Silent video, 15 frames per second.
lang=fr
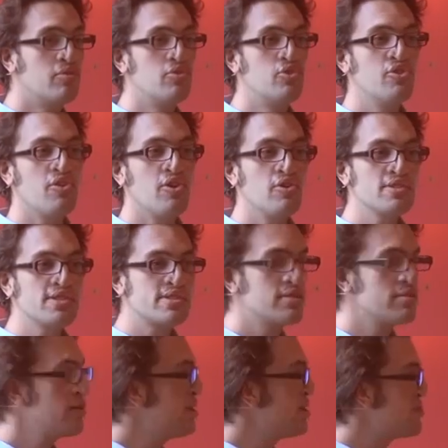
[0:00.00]
de France,
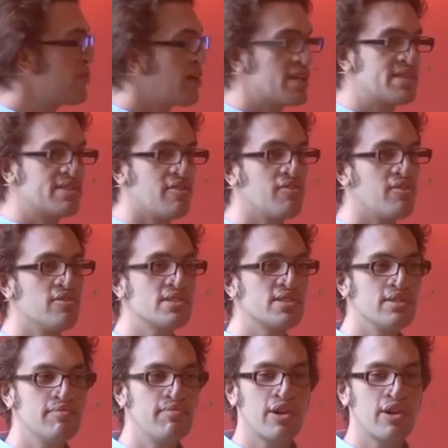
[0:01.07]
et je vais rester en France, hein,